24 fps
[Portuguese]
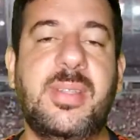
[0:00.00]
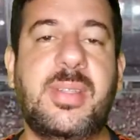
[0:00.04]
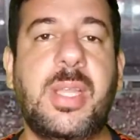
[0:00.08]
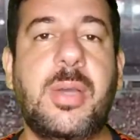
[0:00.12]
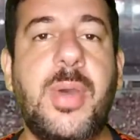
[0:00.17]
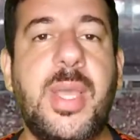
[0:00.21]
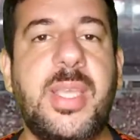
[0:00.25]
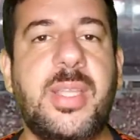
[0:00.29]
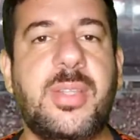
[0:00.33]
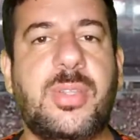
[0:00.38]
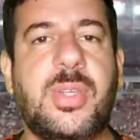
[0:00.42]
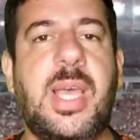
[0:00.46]

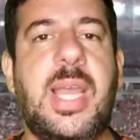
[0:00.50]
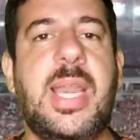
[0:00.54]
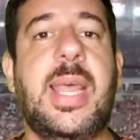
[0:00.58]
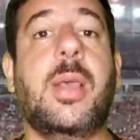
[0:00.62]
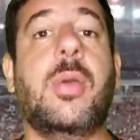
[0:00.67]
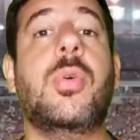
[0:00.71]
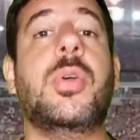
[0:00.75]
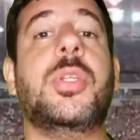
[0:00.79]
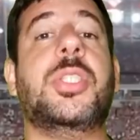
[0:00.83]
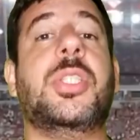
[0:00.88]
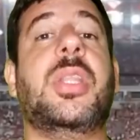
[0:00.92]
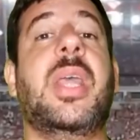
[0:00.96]
Então é isso,
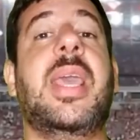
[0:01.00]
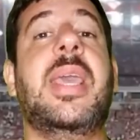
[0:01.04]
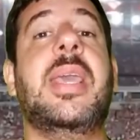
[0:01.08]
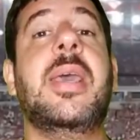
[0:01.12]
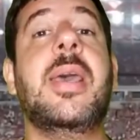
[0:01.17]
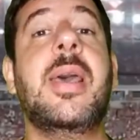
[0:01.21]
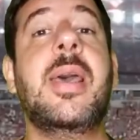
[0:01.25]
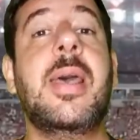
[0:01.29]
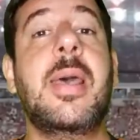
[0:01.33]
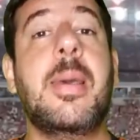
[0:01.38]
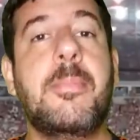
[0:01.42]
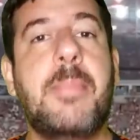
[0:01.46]
galera.
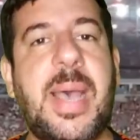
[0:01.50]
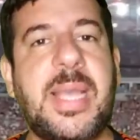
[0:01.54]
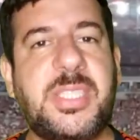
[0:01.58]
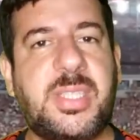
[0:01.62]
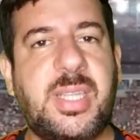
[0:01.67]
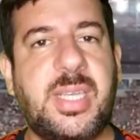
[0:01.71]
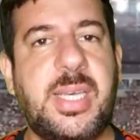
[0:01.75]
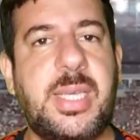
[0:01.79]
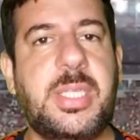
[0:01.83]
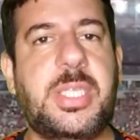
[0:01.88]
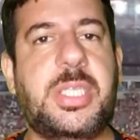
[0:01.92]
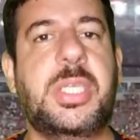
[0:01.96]
Gostei
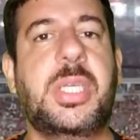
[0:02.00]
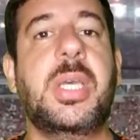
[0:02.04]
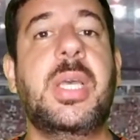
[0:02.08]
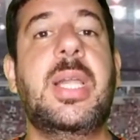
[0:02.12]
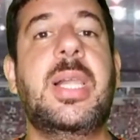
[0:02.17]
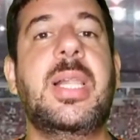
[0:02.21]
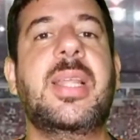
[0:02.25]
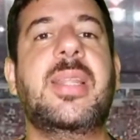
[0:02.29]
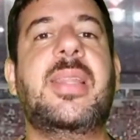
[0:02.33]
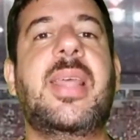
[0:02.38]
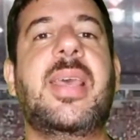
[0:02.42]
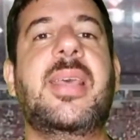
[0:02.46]
bastante
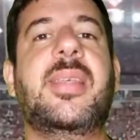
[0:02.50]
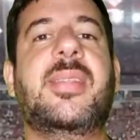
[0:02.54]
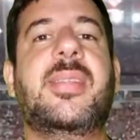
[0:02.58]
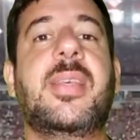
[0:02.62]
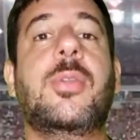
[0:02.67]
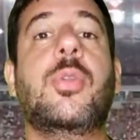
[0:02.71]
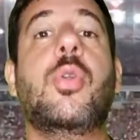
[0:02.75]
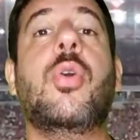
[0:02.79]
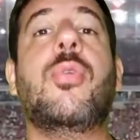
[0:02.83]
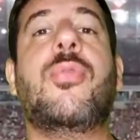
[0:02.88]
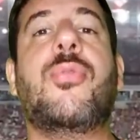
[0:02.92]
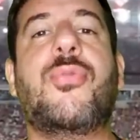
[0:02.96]

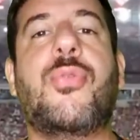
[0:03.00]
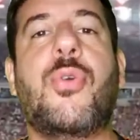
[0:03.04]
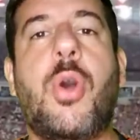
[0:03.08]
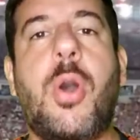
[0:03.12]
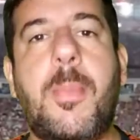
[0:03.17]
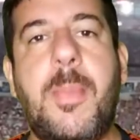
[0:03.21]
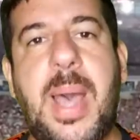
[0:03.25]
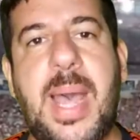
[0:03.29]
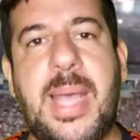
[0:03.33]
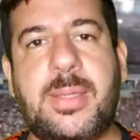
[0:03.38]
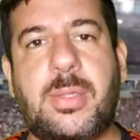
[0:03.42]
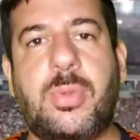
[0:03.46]
desse novo
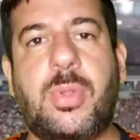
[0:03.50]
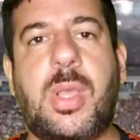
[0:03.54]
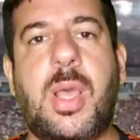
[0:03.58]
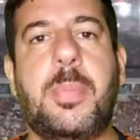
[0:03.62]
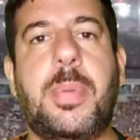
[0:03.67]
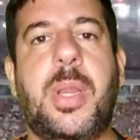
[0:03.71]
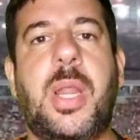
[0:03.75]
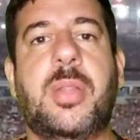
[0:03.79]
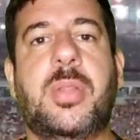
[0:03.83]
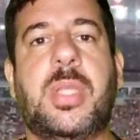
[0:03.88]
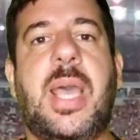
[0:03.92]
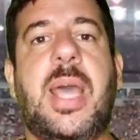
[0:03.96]
formato do
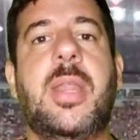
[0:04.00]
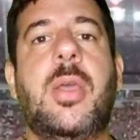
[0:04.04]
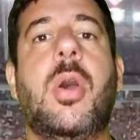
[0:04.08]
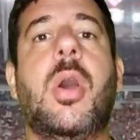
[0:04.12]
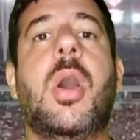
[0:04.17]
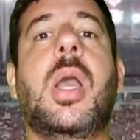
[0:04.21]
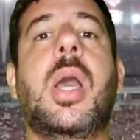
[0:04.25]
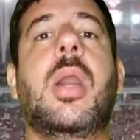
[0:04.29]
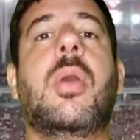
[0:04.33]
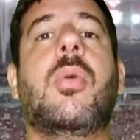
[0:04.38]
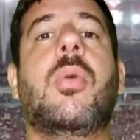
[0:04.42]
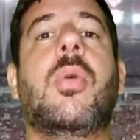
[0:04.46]
Campeonato
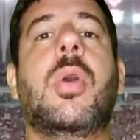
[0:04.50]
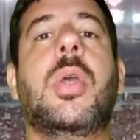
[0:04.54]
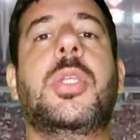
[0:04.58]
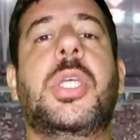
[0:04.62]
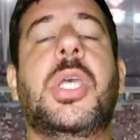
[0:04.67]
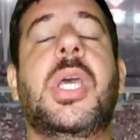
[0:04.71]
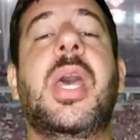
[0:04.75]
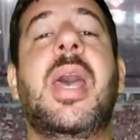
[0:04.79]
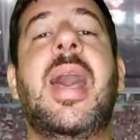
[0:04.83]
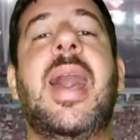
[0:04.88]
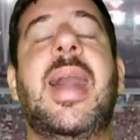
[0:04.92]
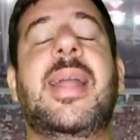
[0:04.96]
Carioca,
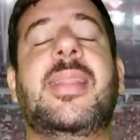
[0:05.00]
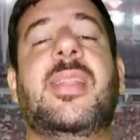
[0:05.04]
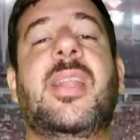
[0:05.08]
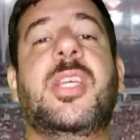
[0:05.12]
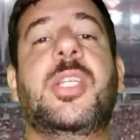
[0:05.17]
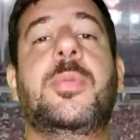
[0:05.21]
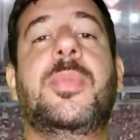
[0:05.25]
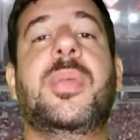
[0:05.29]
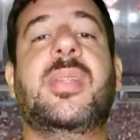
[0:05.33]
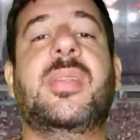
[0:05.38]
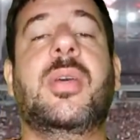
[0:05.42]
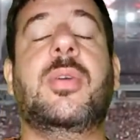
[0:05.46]
onde a
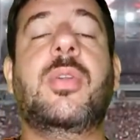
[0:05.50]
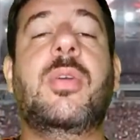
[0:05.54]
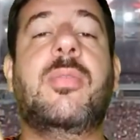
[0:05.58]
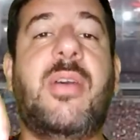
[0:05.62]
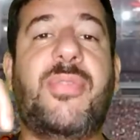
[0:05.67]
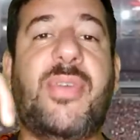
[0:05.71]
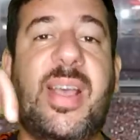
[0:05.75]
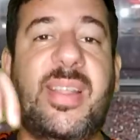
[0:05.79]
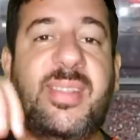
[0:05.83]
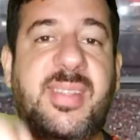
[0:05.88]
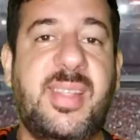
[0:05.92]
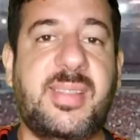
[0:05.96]
transmissão não
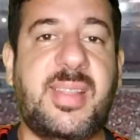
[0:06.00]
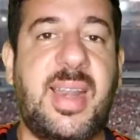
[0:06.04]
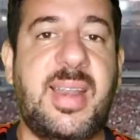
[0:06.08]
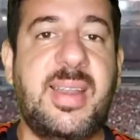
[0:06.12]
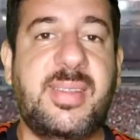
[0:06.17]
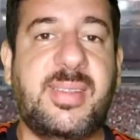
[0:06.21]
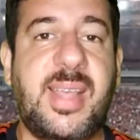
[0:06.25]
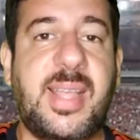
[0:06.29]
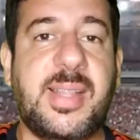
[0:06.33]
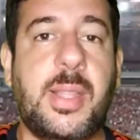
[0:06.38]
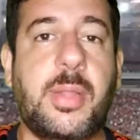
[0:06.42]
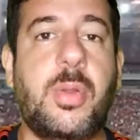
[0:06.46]
vai ficar
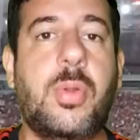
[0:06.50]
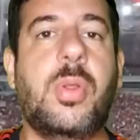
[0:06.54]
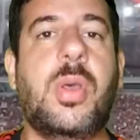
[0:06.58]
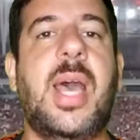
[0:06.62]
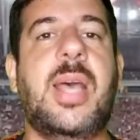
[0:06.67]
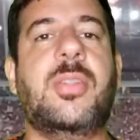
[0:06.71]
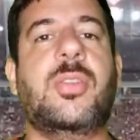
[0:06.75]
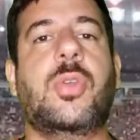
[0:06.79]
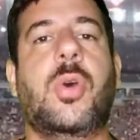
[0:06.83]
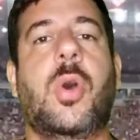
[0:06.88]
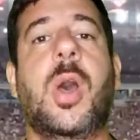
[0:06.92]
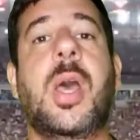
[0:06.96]
centralizada num
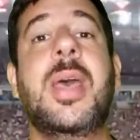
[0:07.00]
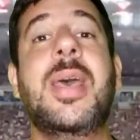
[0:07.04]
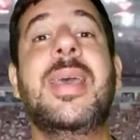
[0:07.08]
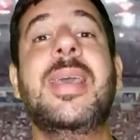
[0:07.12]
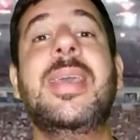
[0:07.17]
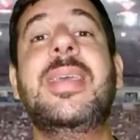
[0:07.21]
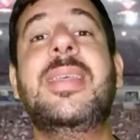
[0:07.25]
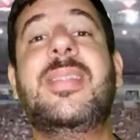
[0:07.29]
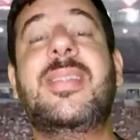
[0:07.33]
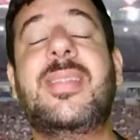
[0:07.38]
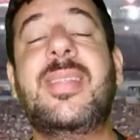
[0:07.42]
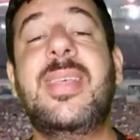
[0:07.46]
lugar só,
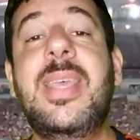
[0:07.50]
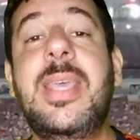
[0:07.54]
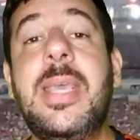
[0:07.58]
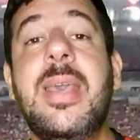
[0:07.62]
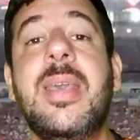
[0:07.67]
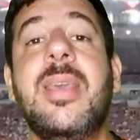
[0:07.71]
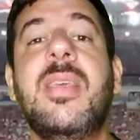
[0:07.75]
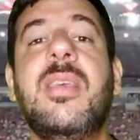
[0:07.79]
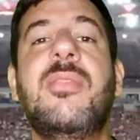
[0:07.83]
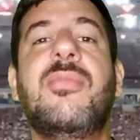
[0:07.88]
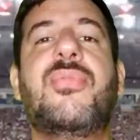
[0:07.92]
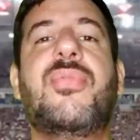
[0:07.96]
e sim
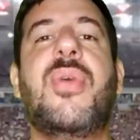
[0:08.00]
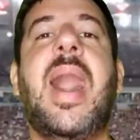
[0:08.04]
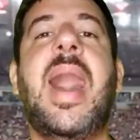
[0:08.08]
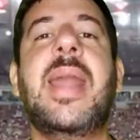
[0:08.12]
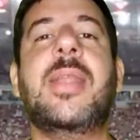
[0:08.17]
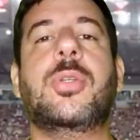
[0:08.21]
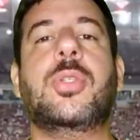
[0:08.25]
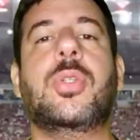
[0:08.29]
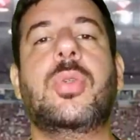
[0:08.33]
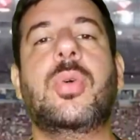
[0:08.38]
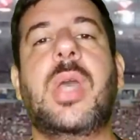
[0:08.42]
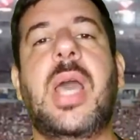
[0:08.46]
em
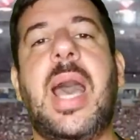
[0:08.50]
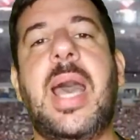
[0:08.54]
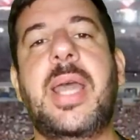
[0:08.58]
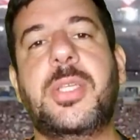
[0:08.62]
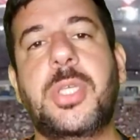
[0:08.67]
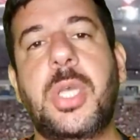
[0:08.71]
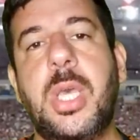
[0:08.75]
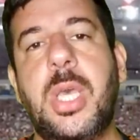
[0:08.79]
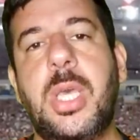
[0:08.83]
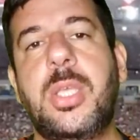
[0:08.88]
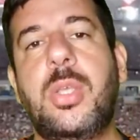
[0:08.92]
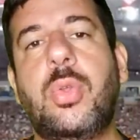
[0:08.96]
vários
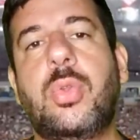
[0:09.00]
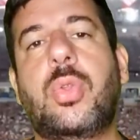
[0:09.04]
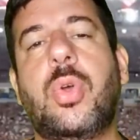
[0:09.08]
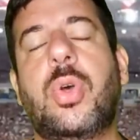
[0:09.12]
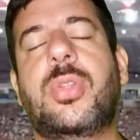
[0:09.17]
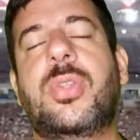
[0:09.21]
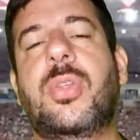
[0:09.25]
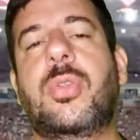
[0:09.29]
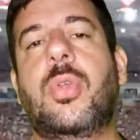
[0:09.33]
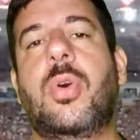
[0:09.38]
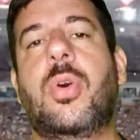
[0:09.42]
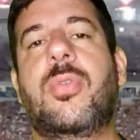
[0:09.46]
lugares e o
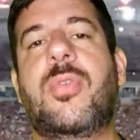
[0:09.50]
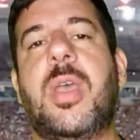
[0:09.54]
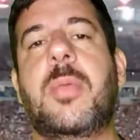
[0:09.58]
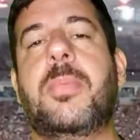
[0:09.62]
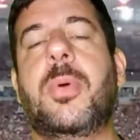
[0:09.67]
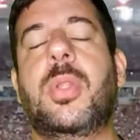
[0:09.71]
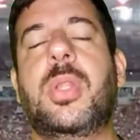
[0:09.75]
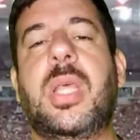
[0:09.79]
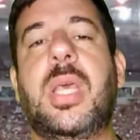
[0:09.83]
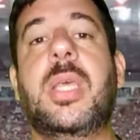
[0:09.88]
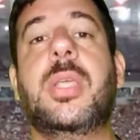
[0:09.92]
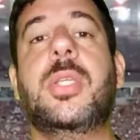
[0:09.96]
torcedor vai
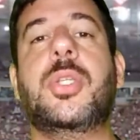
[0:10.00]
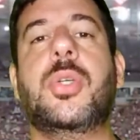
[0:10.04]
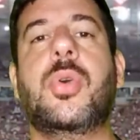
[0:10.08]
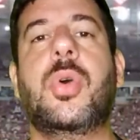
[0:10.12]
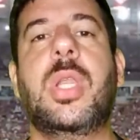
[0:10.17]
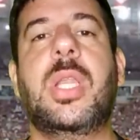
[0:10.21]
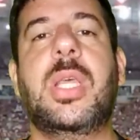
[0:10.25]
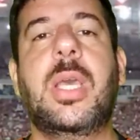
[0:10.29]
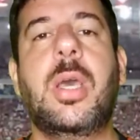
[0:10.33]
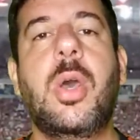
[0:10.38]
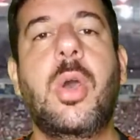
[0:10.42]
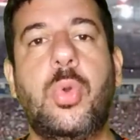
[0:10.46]
poder
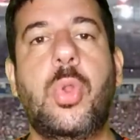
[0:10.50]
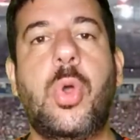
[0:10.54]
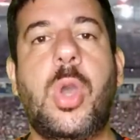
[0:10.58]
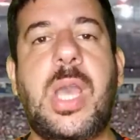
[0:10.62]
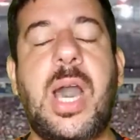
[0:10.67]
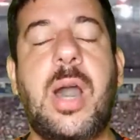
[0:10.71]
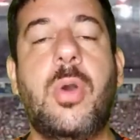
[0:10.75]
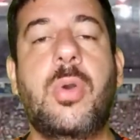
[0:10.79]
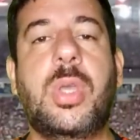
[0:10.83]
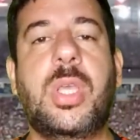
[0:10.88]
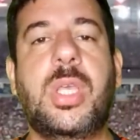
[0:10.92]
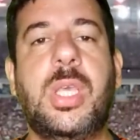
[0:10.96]
escolher o
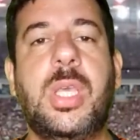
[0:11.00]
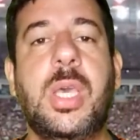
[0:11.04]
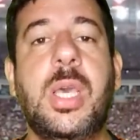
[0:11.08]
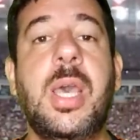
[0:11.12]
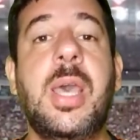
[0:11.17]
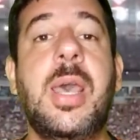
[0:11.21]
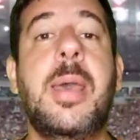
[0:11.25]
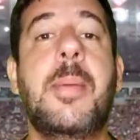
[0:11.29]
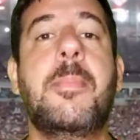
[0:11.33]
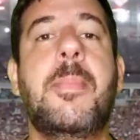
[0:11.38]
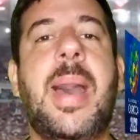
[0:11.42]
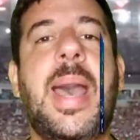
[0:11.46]
local que
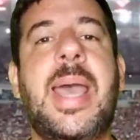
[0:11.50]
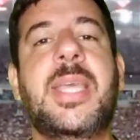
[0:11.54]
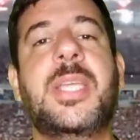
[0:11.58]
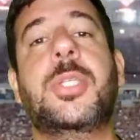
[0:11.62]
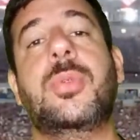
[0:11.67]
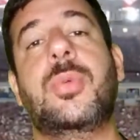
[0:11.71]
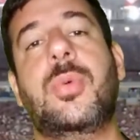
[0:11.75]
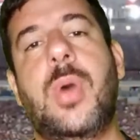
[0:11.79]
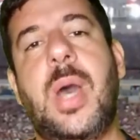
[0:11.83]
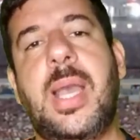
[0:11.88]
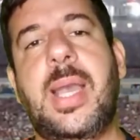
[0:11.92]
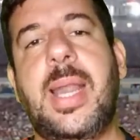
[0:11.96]

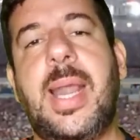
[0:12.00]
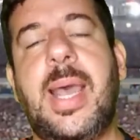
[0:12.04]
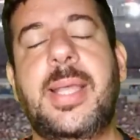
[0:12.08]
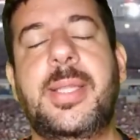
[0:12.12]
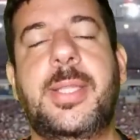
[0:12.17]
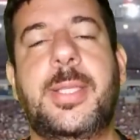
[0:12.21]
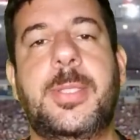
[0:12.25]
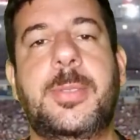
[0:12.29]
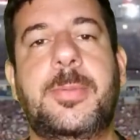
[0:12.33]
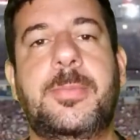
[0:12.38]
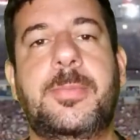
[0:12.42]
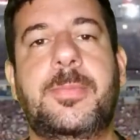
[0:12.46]
mais o
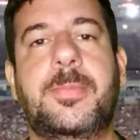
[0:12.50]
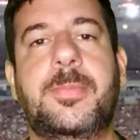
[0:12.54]
agrada.